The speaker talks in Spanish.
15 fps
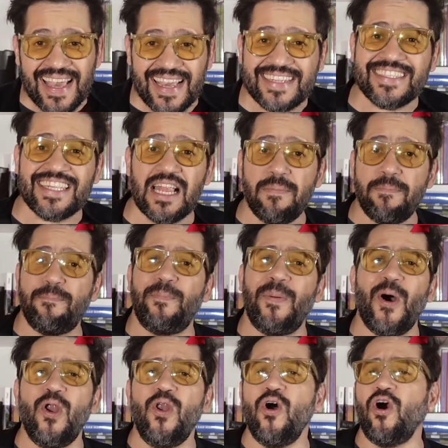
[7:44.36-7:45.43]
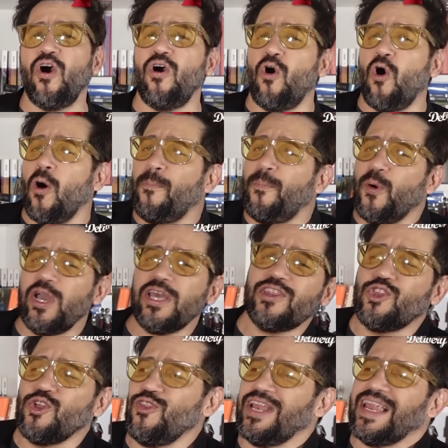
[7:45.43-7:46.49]
Es el polo
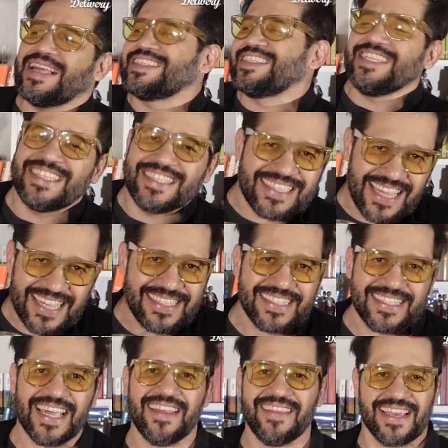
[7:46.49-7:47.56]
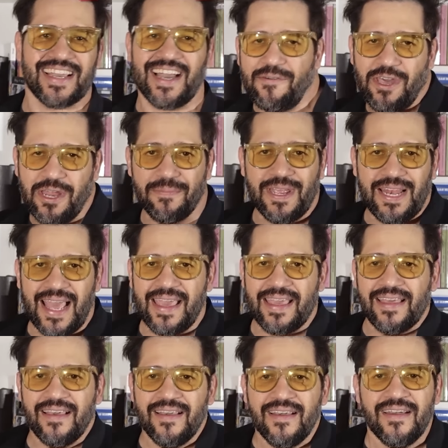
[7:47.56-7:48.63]
opuesto de la existencia de Javier
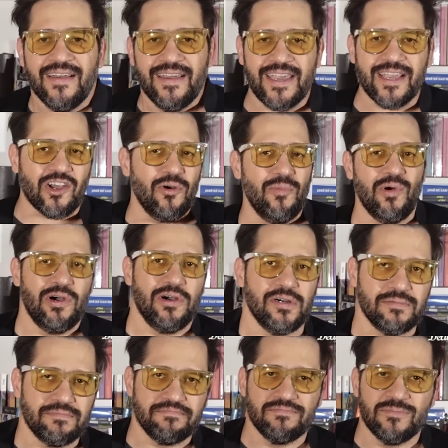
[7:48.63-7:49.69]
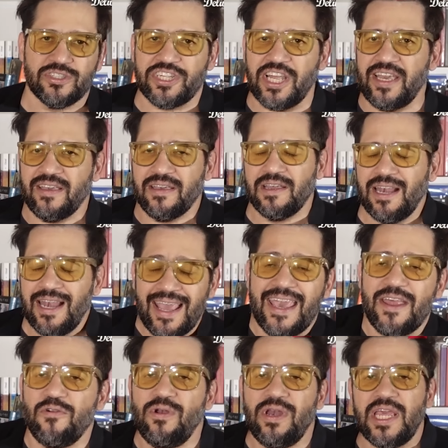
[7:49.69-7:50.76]
Milei. Es como, no sé,
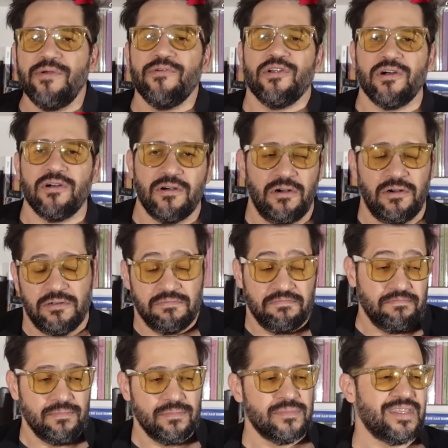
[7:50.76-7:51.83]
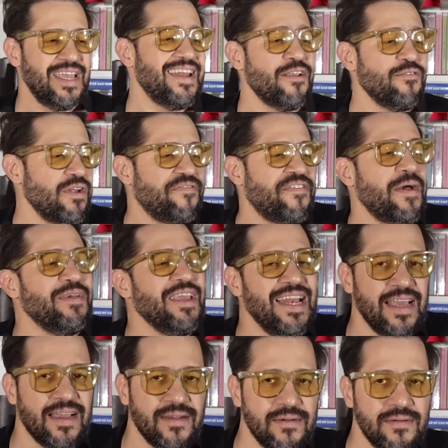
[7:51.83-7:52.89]
leer un libro o tener una
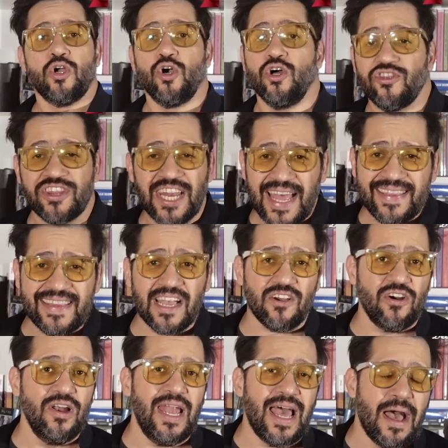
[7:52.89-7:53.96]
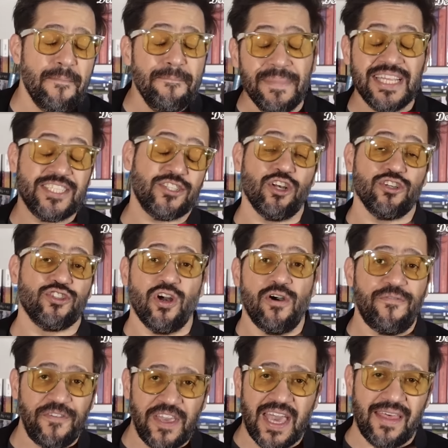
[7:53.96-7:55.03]
familia contrasta con la
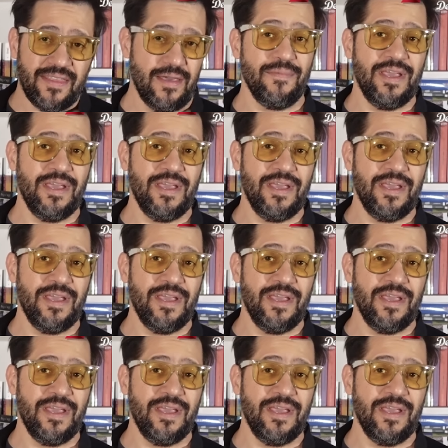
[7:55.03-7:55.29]
misosofía de